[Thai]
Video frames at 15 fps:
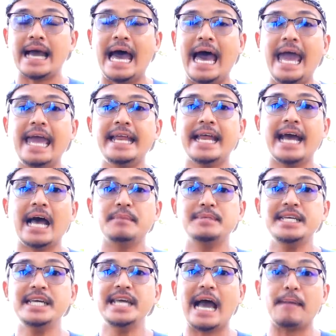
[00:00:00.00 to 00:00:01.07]
ใครนะครับ
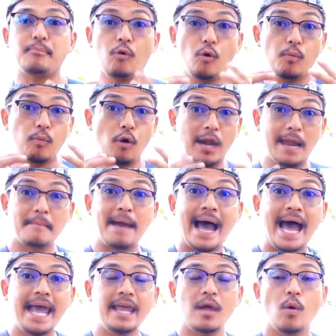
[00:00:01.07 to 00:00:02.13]
ที่อยากปลูกผล
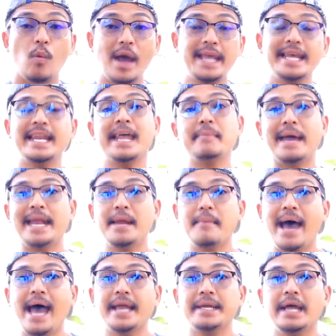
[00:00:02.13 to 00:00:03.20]
ไม้ไว้กินเองภายใน
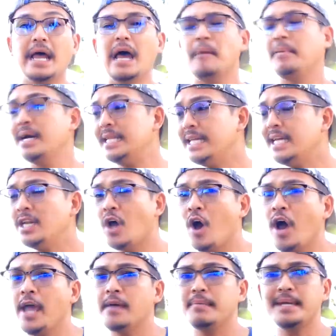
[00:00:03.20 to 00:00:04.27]
บ้าน พื้นที่
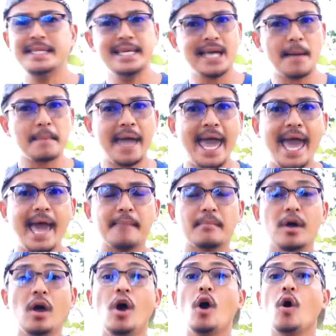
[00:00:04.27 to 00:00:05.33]
น้อย พื้นที่คับแคบ
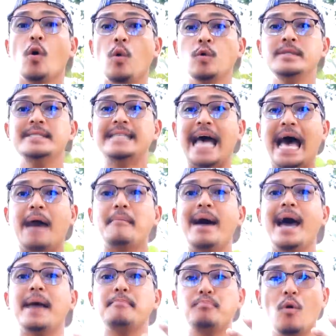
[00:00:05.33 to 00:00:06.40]
คุณสา
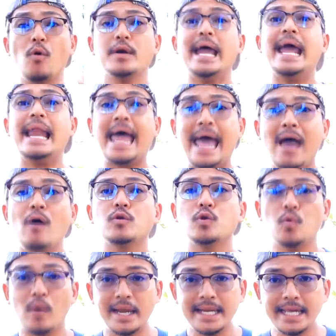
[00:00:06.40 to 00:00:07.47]
มารถปลูกได้แล้ว
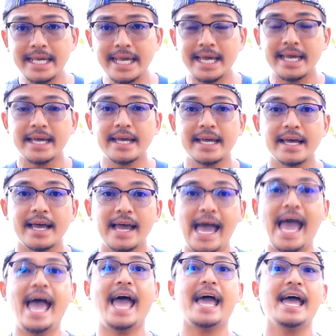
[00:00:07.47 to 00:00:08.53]
ทุกวันนี้
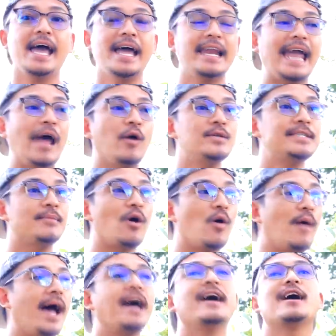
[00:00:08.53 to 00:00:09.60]
อ่าหลายคนจะบอ
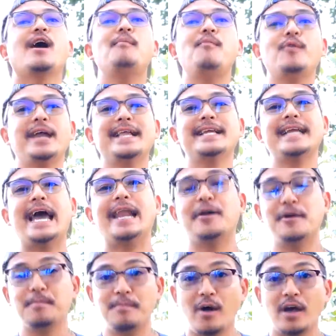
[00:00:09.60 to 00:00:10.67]
กว่าเขาปลูกได้ตั้งนานแล้
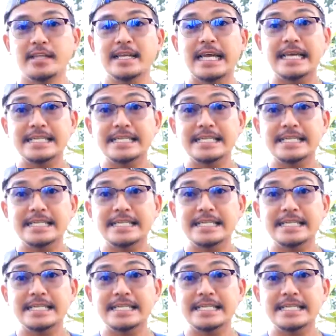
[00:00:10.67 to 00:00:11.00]
วน้องปอน